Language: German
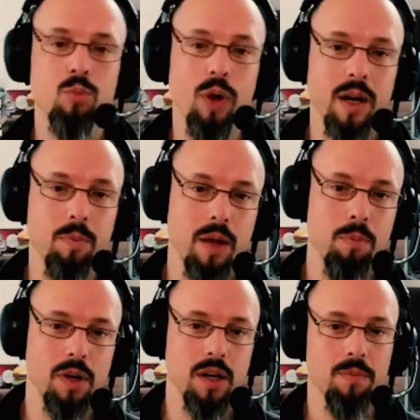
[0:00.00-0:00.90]
White
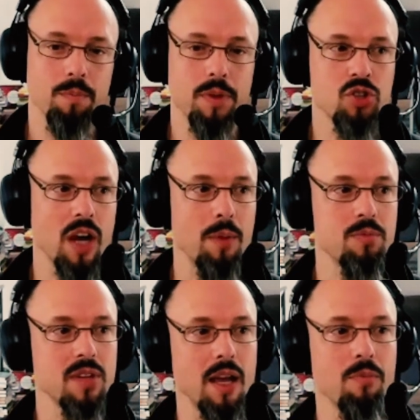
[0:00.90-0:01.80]
Paper
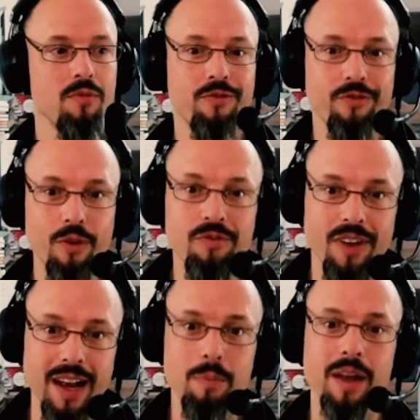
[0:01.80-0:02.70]
beschreiben sie eben fünf
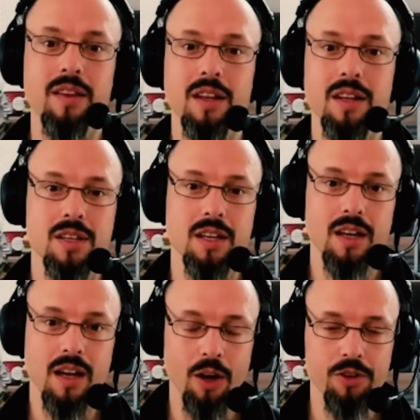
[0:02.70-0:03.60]
Elemente, die sie
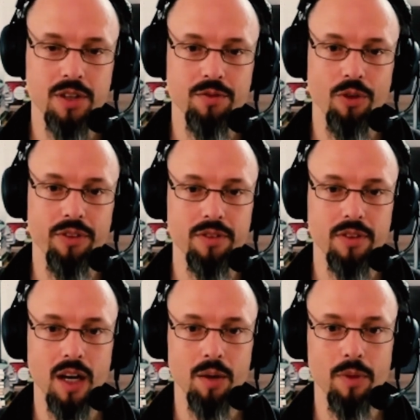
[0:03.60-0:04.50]

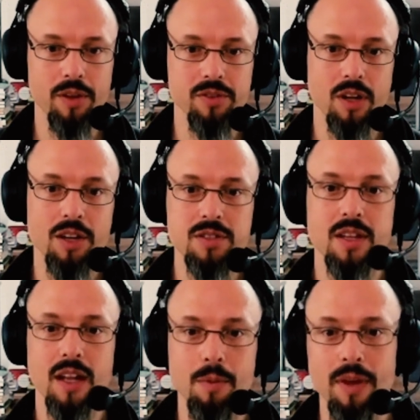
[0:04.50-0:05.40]
herausgefunden haben. Also der
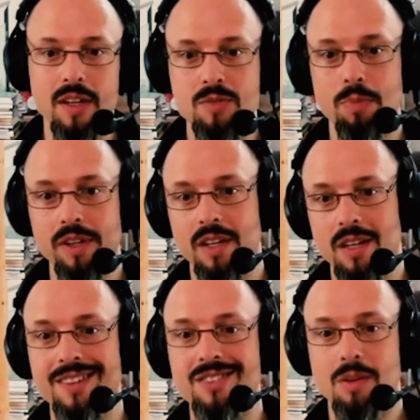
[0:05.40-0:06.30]
erste Element ist Build
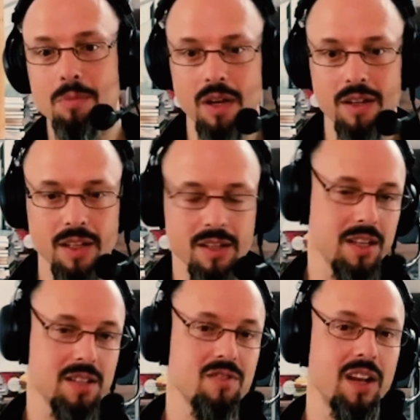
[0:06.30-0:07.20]
in Instability.
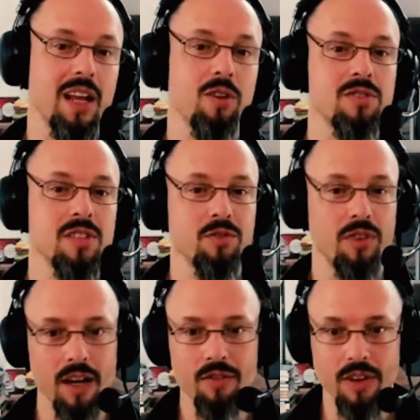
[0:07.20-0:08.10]
Das heißt, wir legen uns nicht
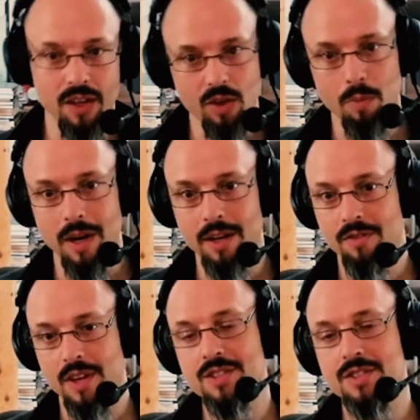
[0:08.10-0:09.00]
von Anfang an komplett
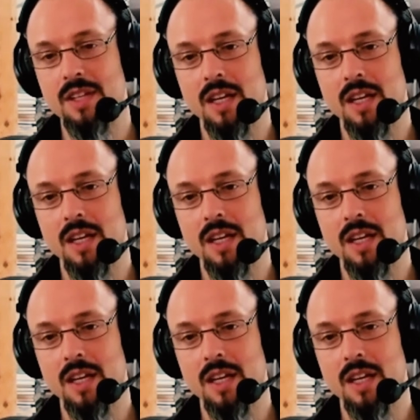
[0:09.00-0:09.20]
fest,